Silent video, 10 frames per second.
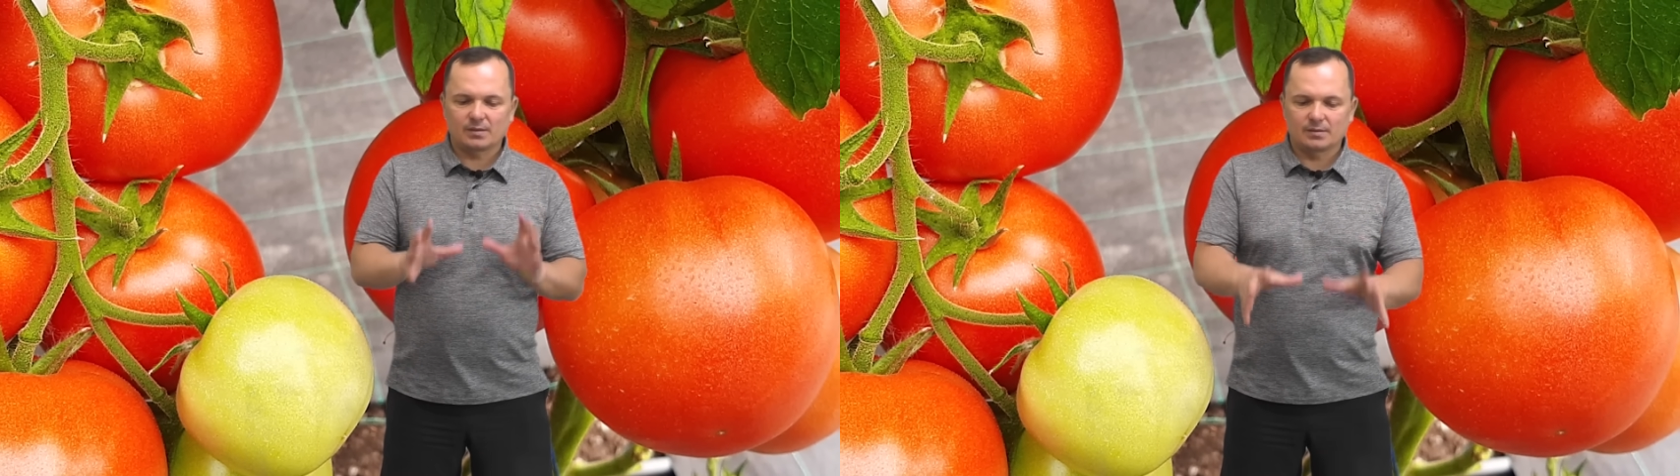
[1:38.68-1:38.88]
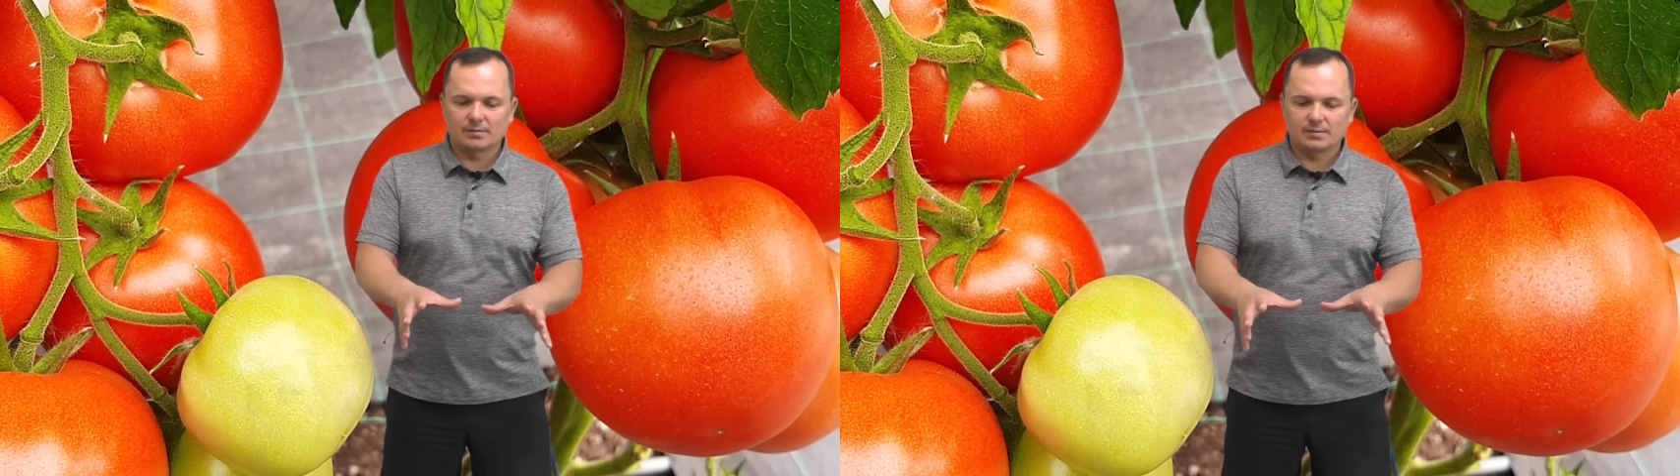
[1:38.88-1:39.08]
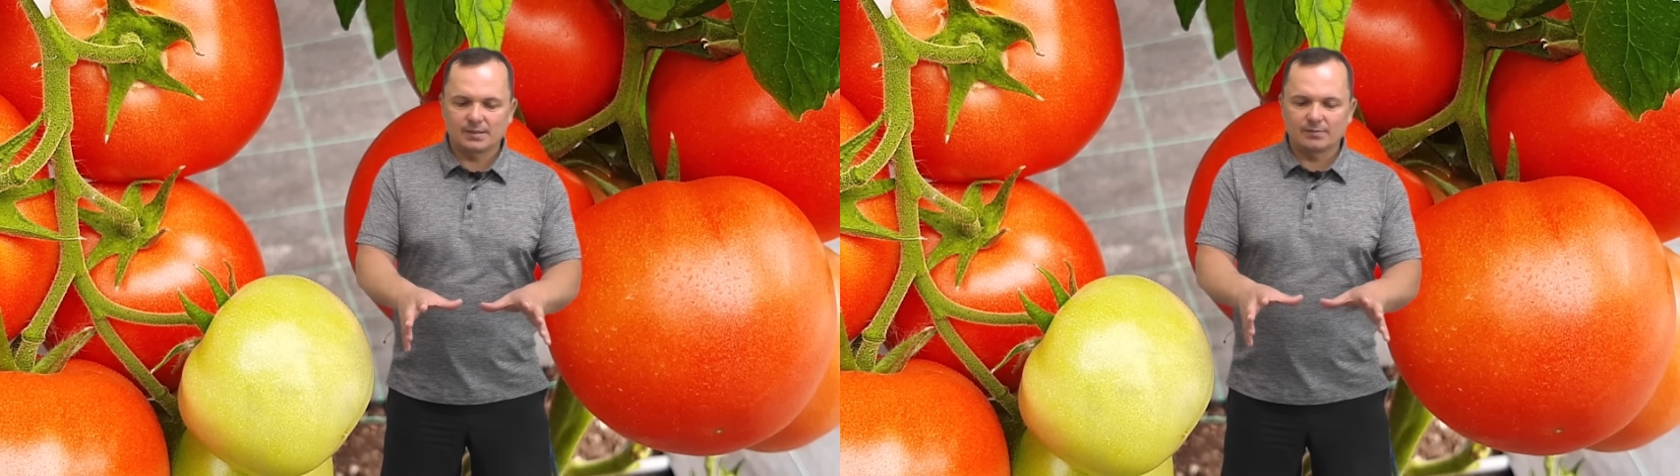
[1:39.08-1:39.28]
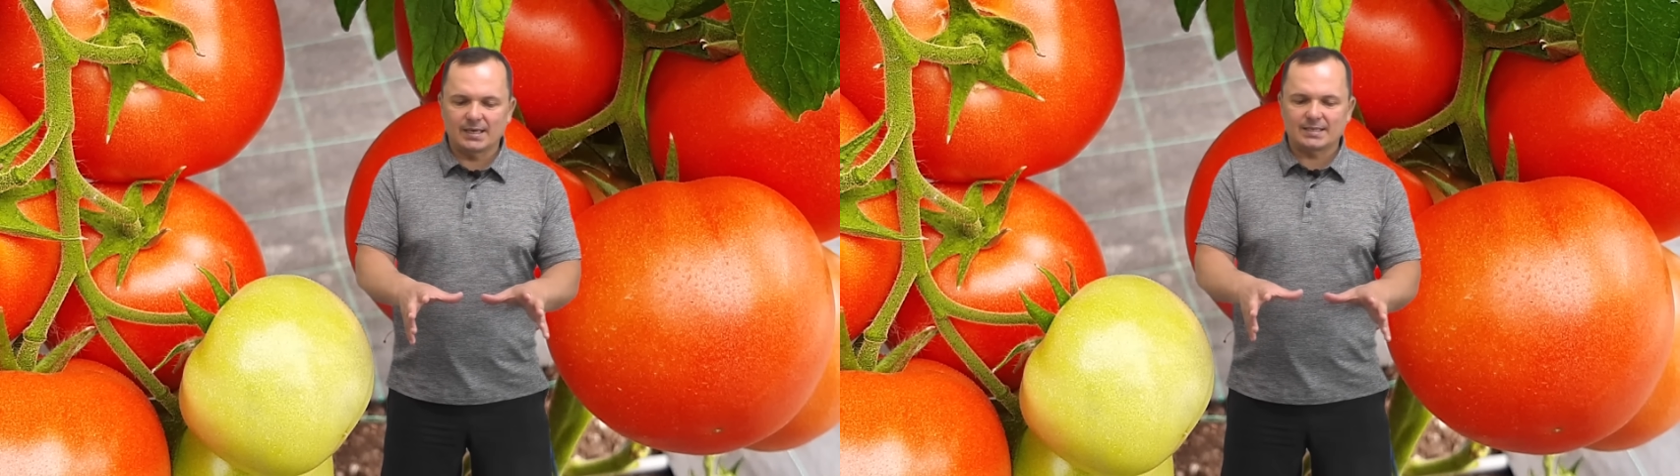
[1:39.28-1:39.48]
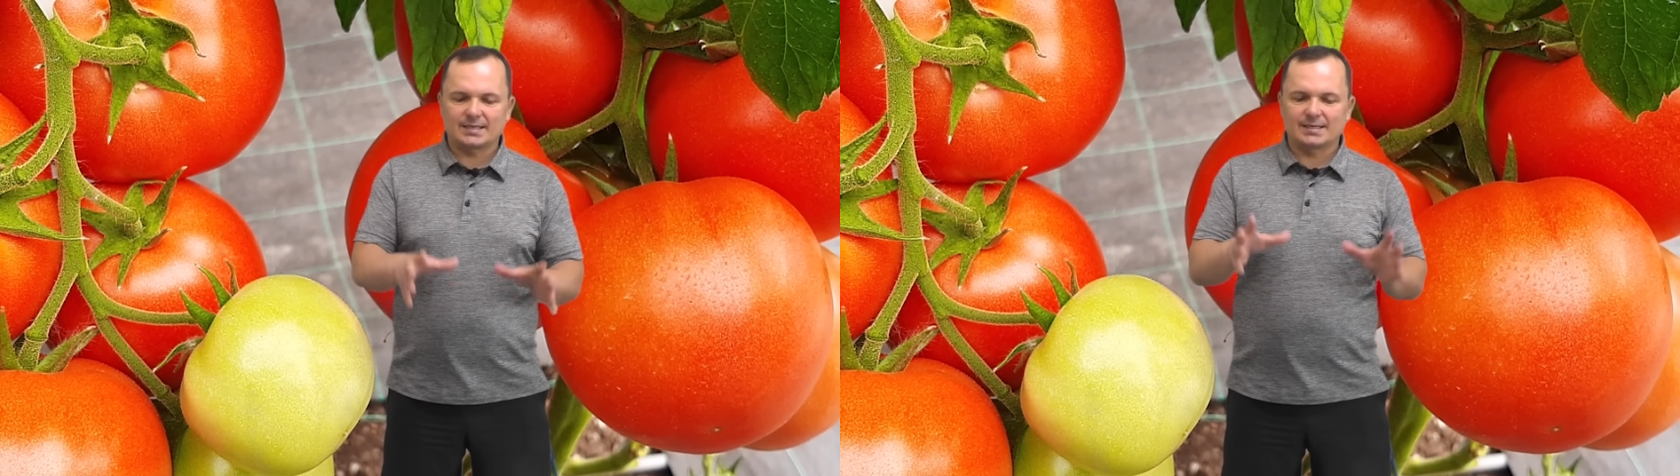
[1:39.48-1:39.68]
Э,
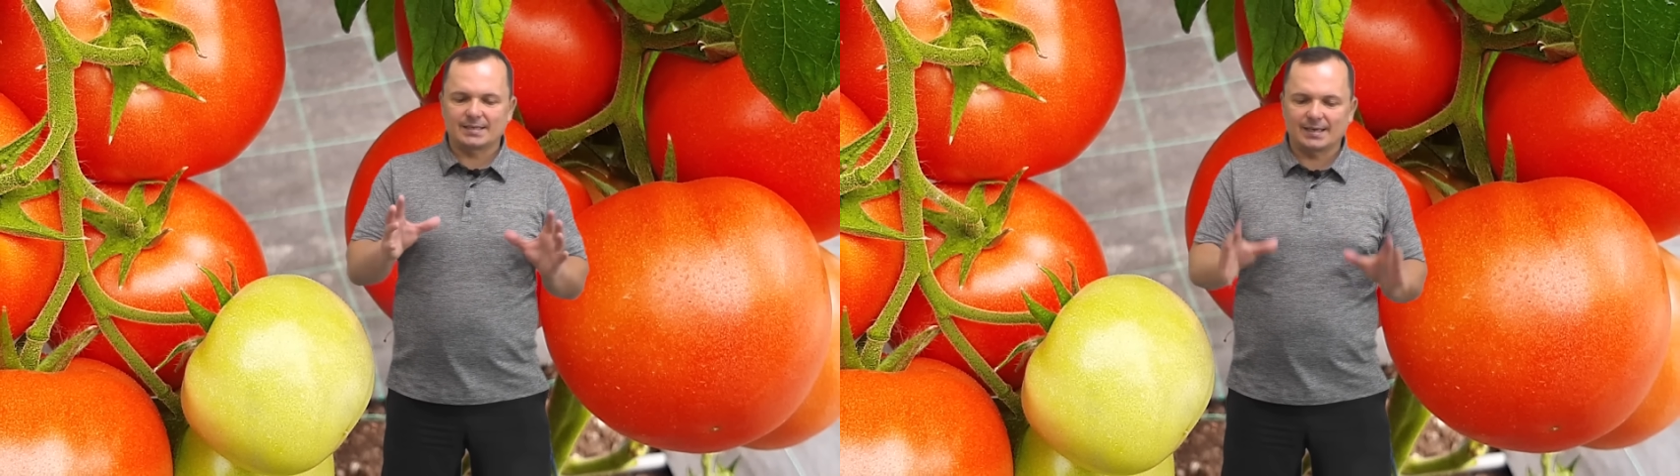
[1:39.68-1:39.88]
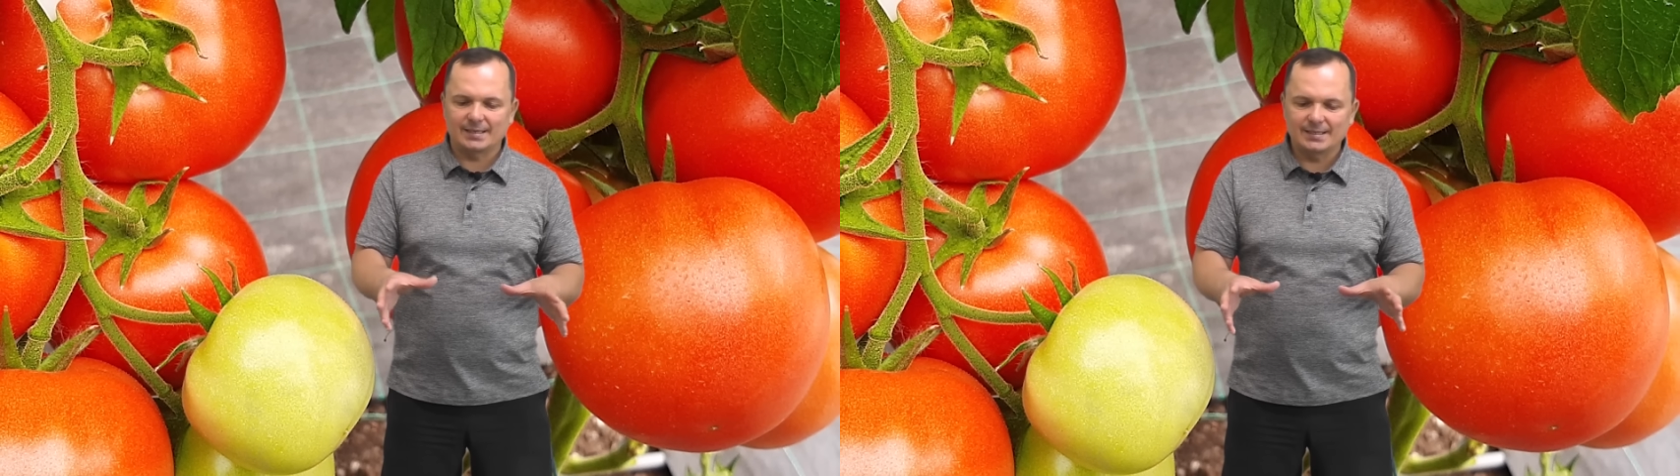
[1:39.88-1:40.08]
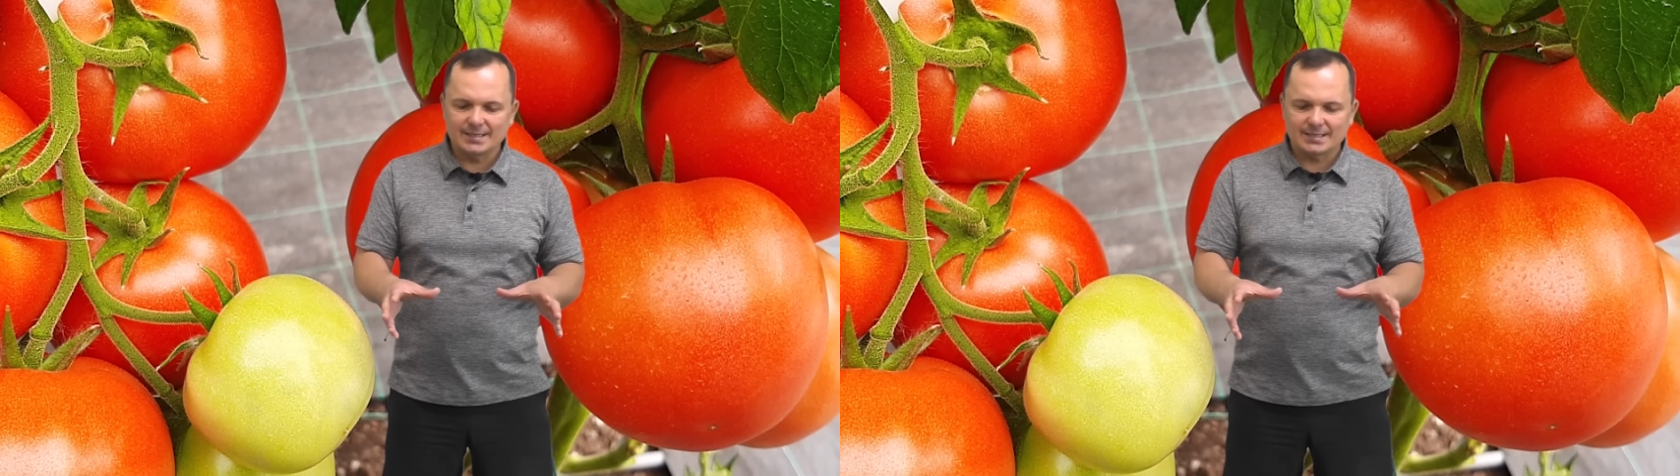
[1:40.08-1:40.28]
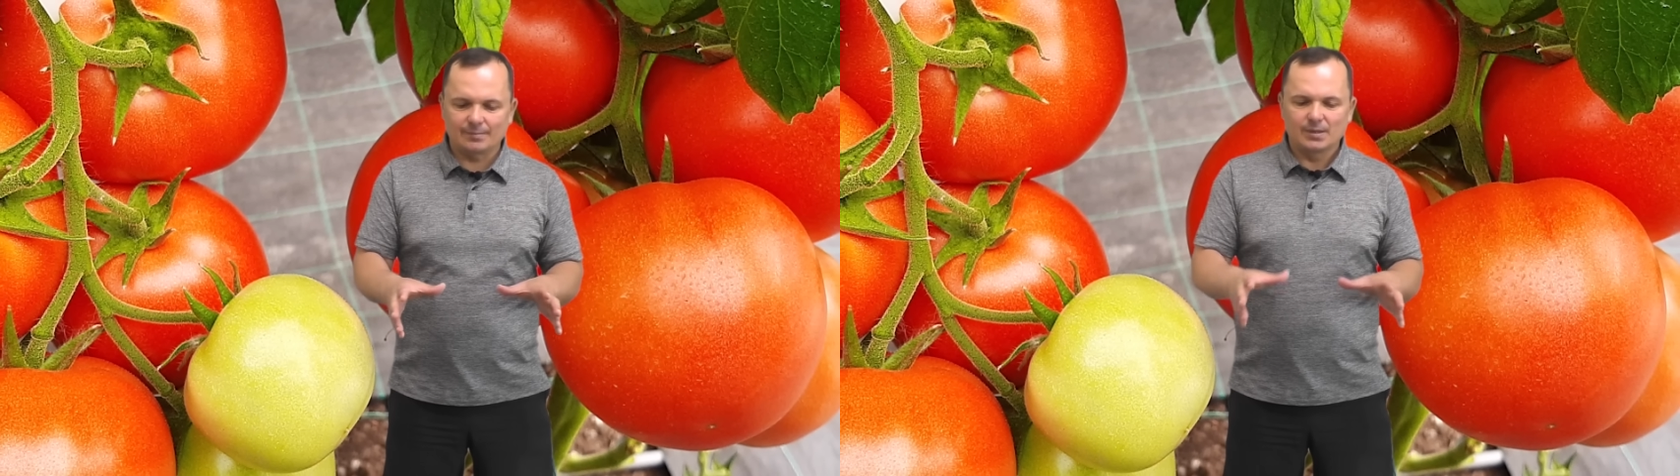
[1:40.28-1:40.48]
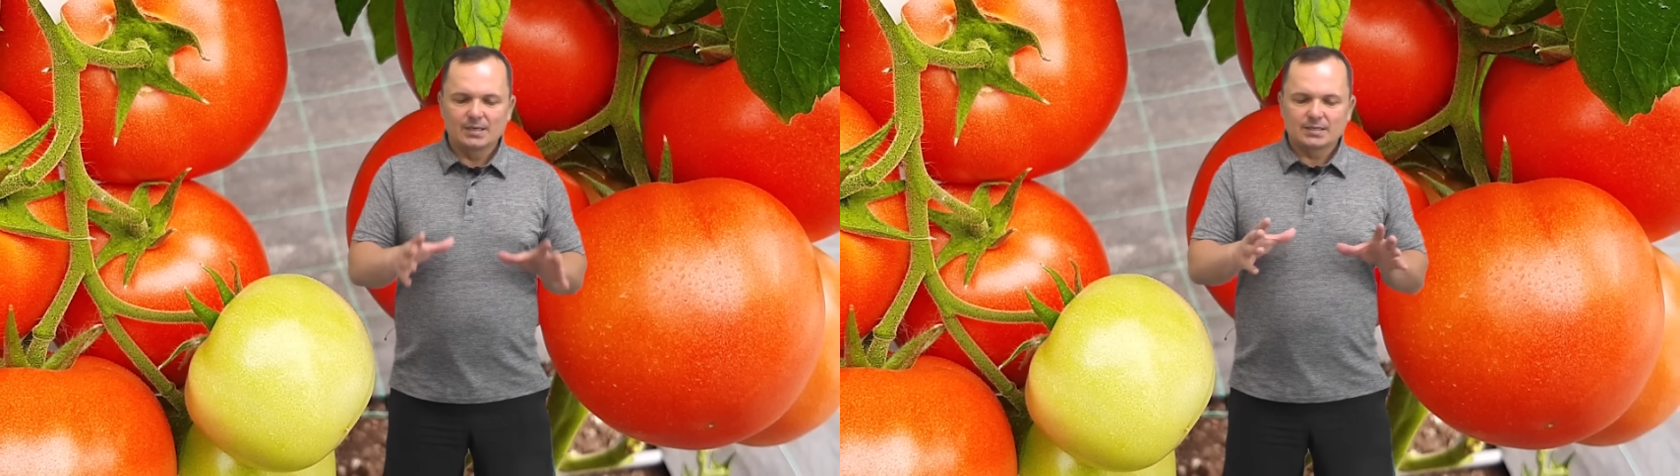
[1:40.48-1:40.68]
является антагонистом